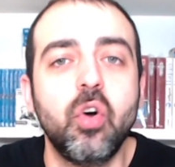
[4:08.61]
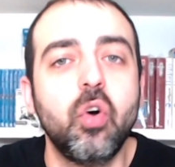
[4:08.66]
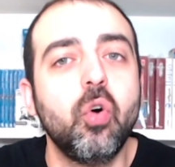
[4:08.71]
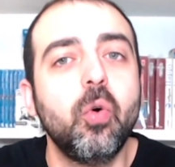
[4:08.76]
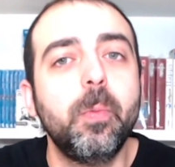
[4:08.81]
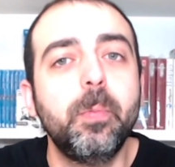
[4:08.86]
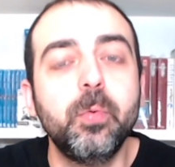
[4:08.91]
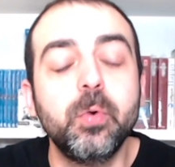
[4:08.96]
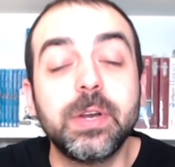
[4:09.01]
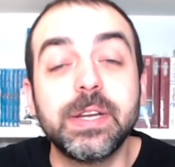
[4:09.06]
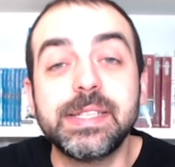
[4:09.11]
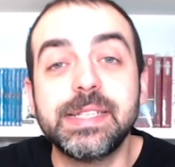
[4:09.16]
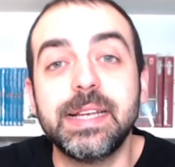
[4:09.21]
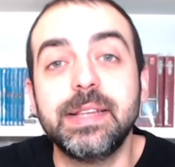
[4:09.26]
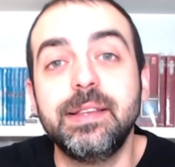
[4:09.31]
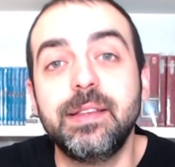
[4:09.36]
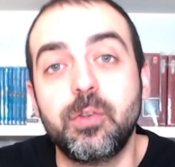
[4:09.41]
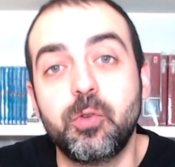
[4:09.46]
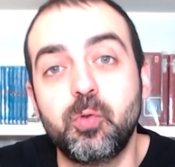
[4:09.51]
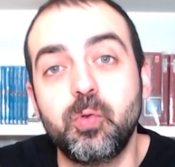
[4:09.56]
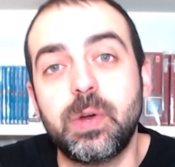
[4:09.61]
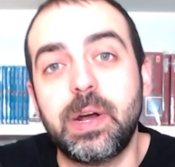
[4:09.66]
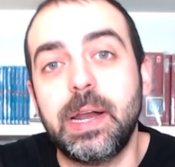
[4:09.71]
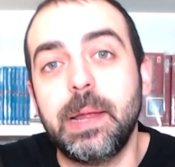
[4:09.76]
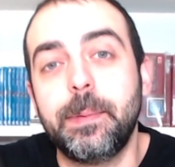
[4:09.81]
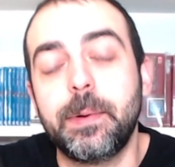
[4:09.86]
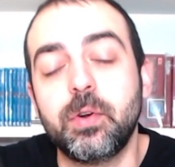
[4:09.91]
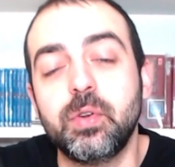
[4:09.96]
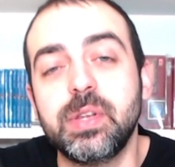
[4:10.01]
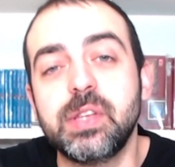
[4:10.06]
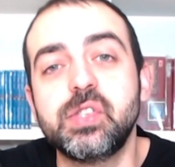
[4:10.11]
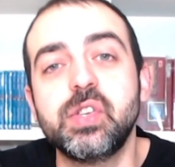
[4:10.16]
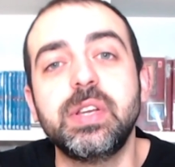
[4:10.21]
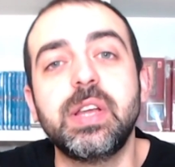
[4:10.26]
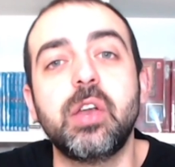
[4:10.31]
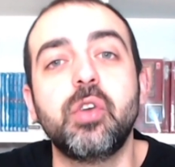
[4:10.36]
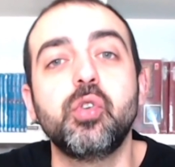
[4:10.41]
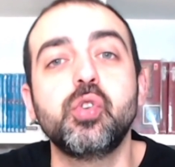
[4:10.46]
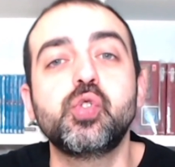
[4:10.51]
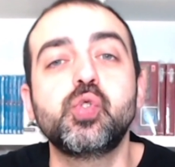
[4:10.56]
oppure se addirittura le
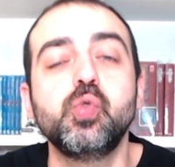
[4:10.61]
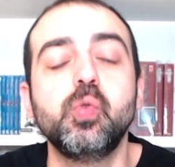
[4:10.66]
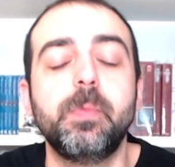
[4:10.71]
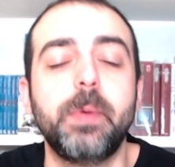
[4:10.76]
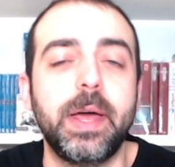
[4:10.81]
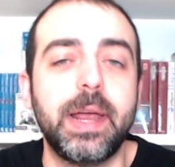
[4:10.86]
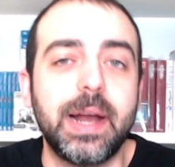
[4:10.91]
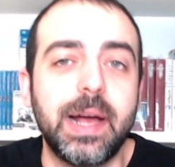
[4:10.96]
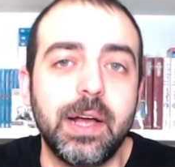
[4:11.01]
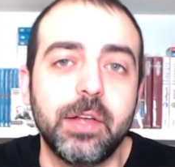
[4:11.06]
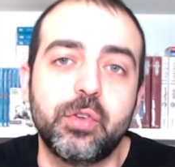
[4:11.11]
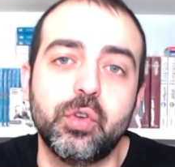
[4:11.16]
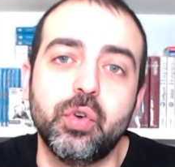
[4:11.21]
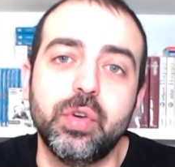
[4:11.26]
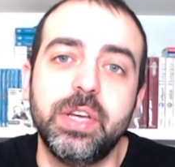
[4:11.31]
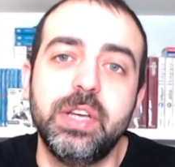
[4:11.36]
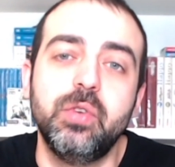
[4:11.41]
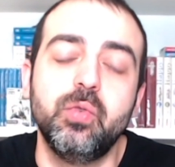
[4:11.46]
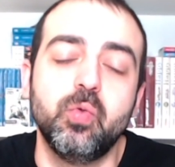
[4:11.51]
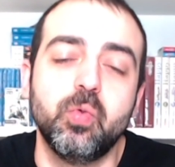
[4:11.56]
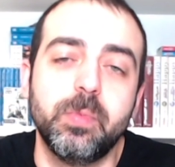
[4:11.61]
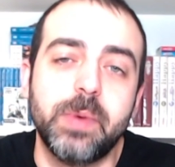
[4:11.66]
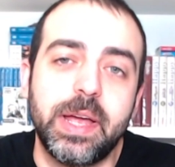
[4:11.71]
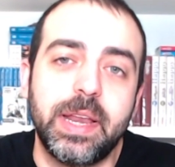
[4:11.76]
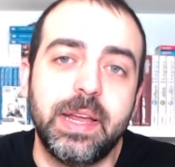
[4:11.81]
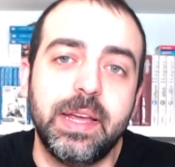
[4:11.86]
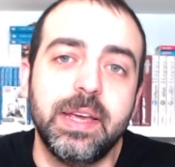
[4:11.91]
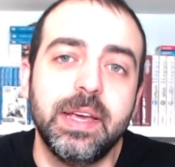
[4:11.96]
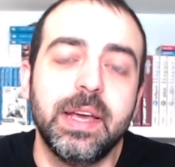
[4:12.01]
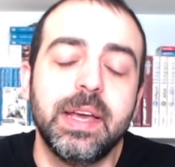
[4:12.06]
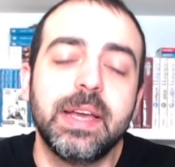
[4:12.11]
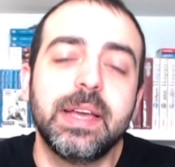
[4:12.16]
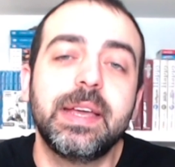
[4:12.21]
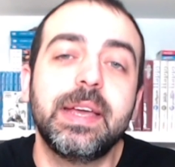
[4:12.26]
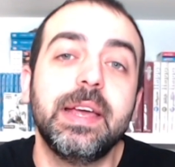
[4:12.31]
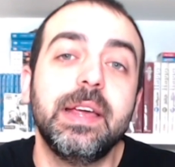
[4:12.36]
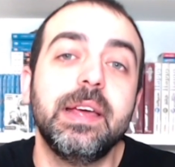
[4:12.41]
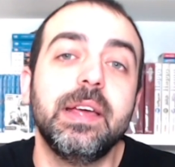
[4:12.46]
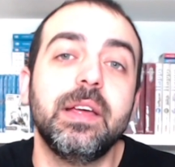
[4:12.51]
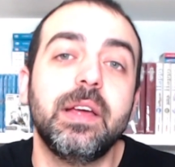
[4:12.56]
prenotazioni hanno superato i numeri
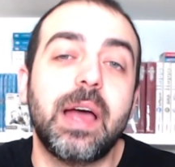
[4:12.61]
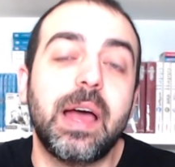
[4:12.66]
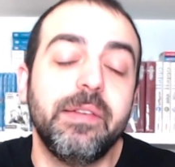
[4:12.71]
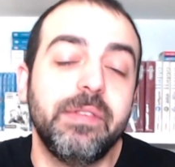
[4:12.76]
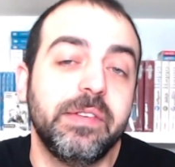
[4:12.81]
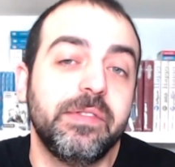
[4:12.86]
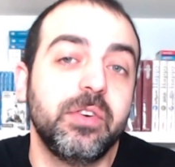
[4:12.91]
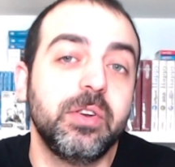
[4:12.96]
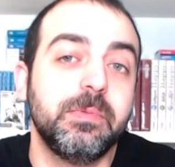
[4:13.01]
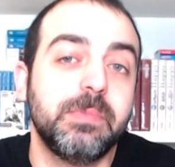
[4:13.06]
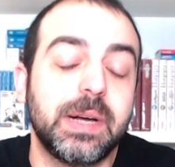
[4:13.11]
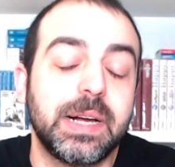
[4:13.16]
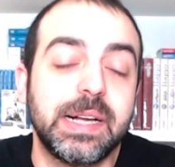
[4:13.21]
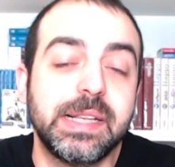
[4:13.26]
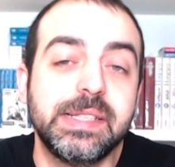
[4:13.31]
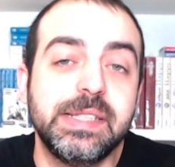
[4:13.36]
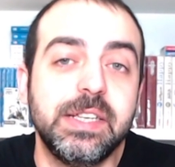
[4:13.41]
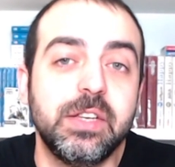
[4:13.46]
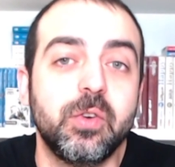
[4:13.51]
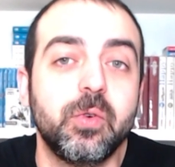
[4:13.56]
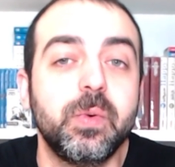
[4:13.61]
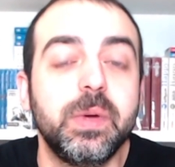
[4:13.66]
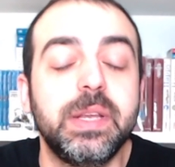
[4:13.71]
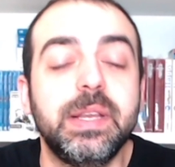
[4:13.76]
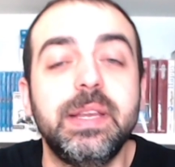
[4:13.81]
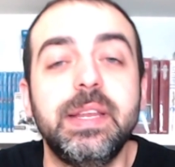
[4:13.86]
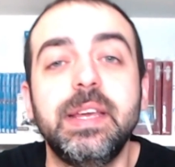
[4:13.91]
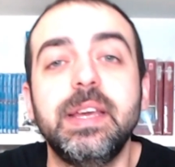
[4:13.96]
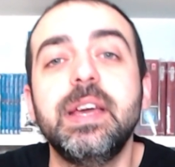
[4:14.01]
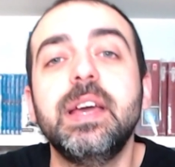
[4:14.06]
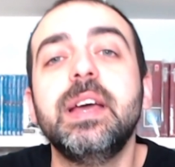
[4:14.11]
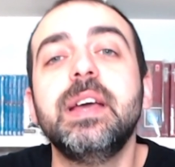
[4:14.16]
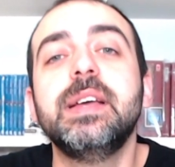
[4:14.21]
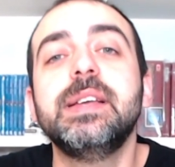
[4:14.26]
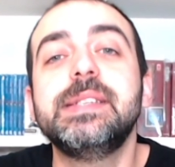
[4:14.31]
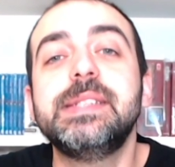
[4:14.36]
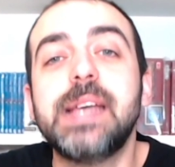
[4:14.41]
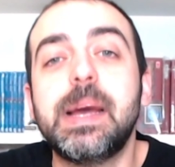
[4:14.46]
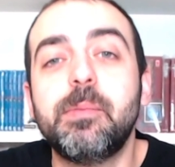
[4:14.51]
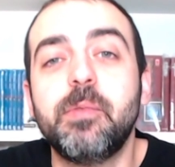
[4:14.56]
che avevano in magazzino, quindi
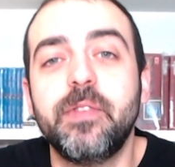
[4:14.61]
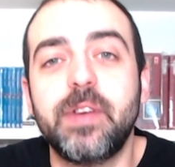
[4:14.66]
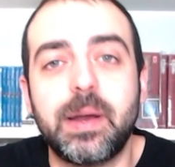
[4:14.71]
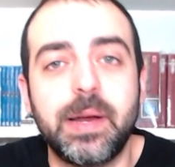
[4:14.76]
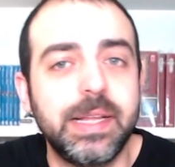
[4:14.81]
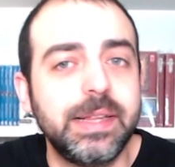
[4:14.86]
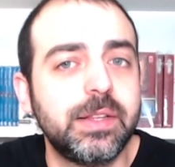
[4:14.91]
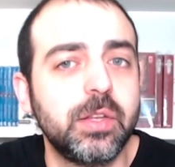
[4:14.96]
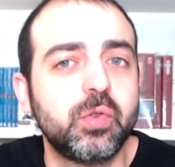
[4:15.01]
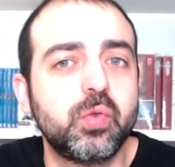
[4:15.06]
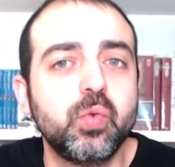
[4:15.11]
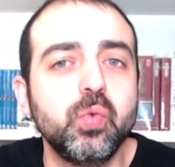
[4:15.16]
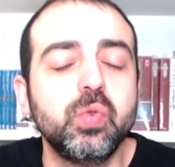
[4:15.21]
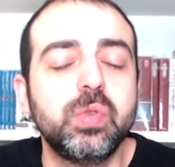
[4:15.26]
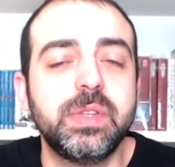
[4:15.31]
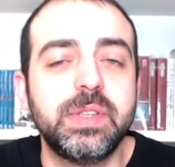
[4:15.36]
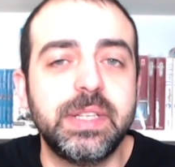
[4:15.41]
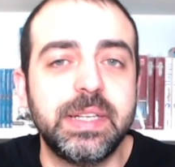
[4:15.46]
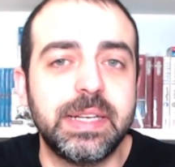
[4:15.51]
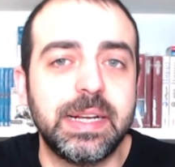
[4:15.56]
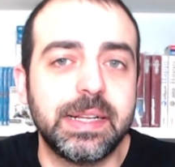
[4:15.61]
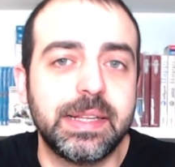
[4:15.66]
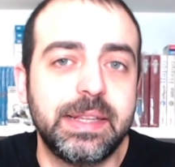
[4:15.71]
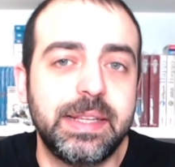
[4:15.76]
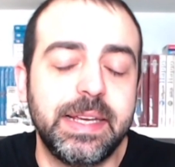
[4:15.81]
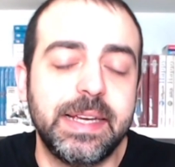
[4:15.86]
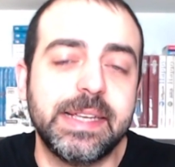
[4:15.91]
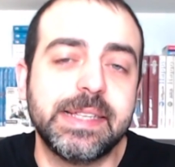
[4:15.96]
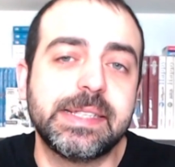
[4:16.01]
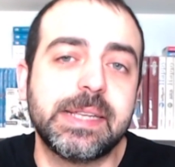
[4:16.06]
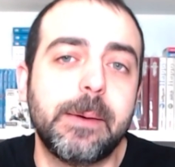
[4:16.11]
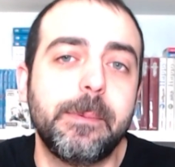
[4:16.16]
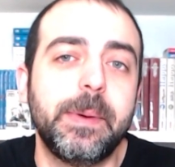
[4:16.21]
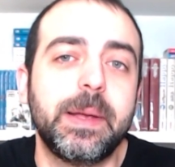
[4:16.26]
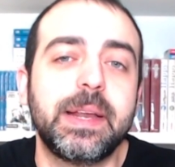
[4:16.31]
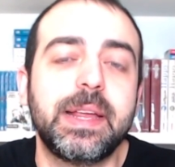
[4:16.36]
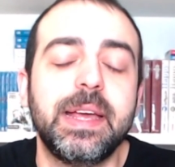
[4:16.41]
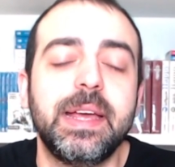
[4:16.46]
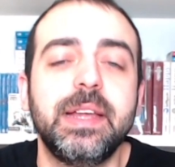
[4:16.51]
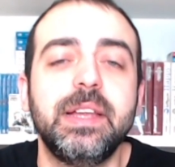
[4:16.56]
siamo veramente tutti in attesa
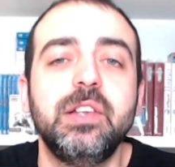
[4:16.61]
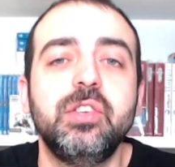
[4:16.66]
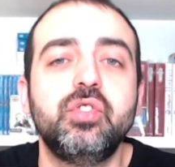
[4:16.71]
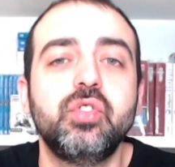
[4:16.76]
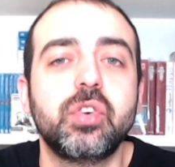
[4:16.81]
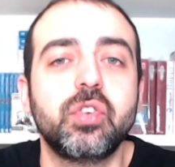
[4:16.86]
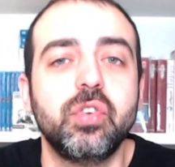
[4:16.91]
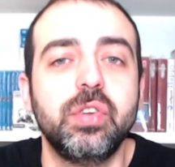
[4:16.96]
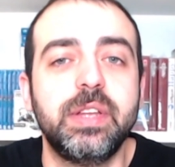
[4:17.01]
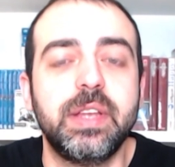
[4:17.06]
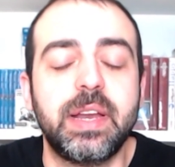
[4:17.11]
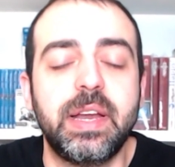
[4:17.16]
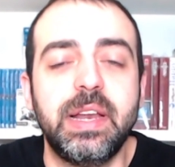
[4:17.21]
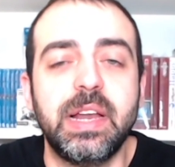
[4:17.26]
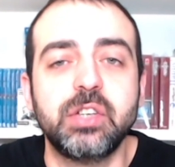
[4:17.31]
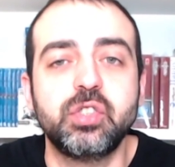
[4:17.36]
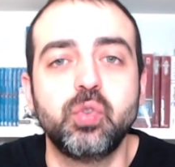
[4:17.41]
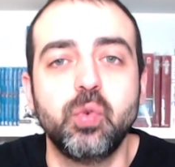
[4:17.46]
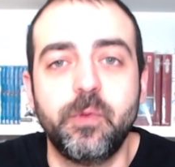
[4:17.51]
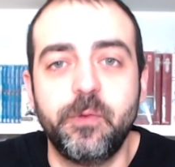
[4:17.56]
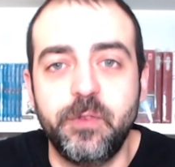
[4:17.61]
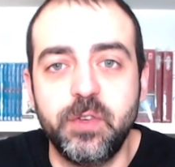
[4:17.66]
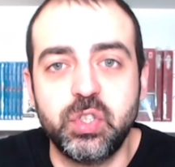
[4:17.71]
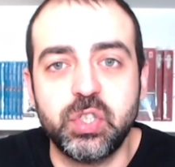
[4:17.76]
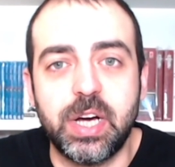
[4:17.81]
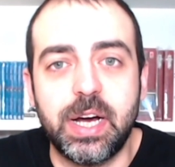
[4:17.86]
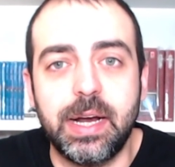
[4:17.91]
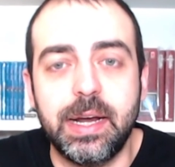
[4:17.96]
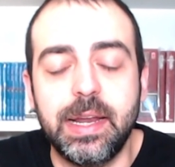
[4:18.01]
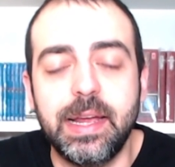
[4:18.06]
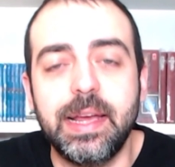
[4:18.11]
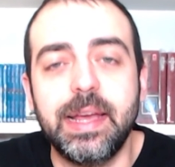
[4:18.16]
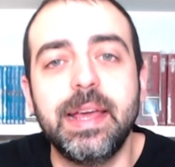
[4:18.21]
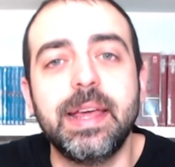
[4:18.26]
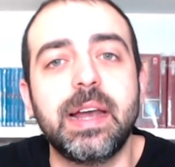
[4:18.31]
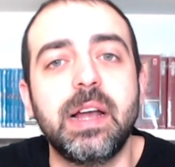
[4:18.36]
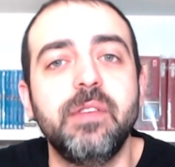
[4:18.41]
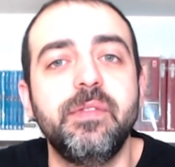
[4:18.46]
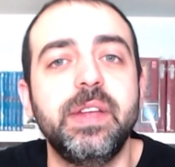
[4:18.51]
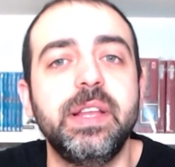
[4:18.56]
perché il giorno di rilascio ufficiale
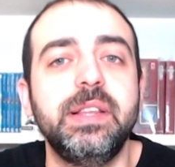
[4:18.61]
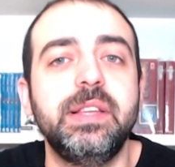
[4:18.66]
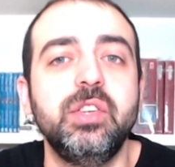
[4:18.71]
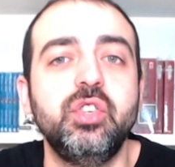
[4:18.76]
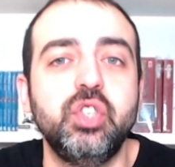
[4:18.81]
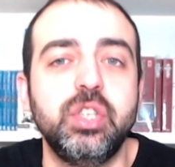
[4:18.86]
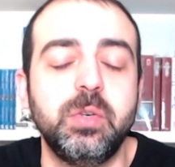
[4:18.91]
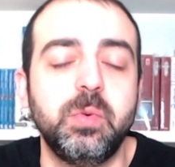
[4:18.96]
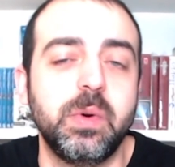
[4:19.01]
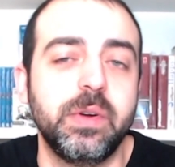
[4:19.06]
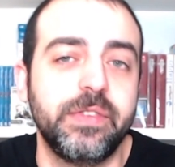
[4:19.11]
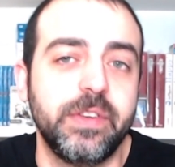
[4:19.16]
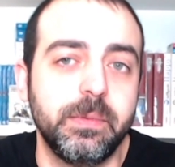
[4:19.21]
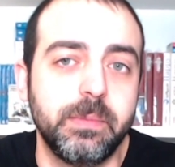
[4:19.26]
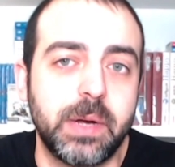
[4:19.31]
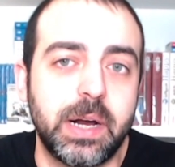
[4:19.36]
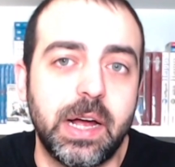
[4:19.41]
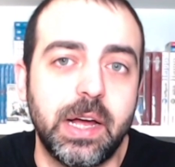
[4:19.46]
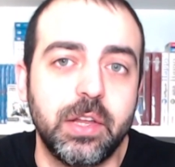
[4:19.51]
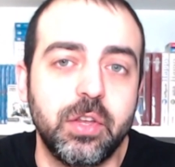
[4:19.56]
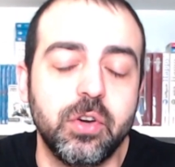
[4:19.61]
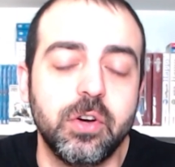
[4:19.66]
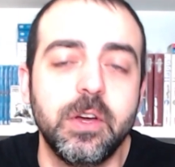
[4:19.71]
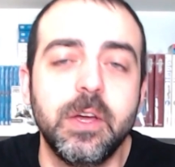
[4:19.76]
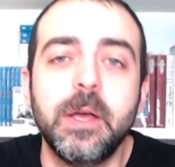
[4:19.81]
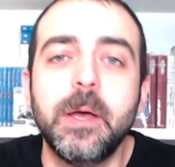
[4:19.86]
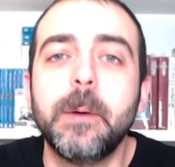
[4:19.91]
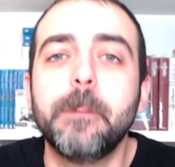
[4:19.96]
era il 25 febbraio